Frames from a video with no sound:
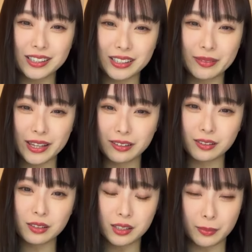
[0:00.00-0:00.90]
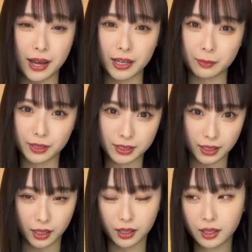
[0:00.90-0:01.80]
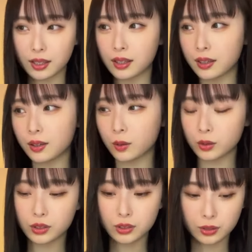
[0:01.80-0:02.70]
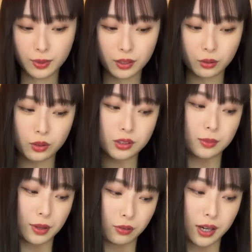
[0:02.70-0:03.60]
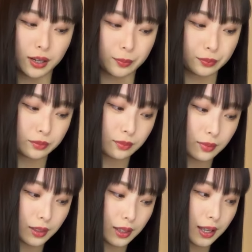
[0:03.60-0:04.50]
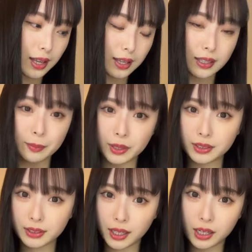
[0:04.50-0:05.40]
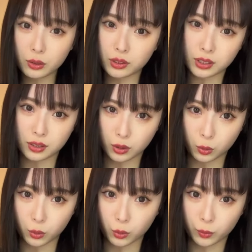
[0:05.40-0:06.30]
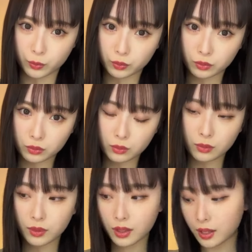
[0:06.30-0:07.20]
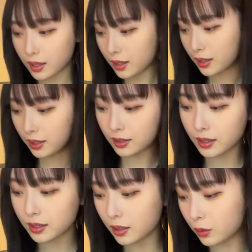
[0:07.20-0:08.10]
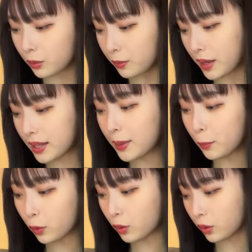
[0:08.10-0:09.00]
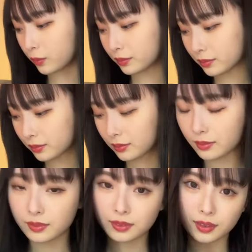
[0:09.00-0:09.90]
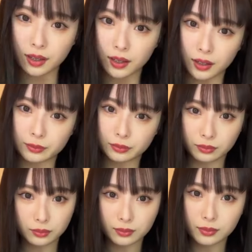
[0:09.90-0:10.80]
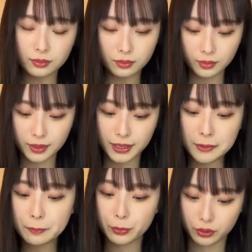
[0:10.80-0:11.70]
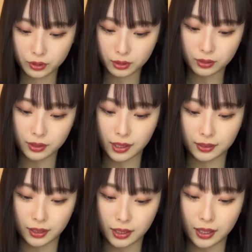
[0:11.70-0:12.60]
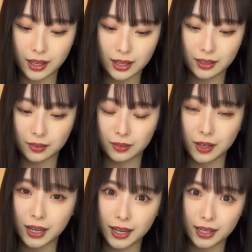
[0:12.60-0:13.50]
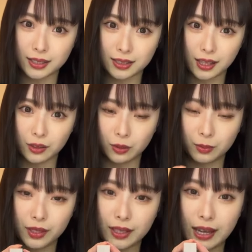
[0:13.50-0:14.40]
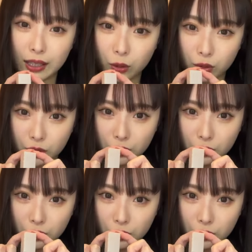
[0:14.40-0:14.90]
おすすめのコスメありますかおすすめのコスメはいやめっちゃあるんですけどえなんやろあでもなんかリップやったらこのあかりんさんの「B アイド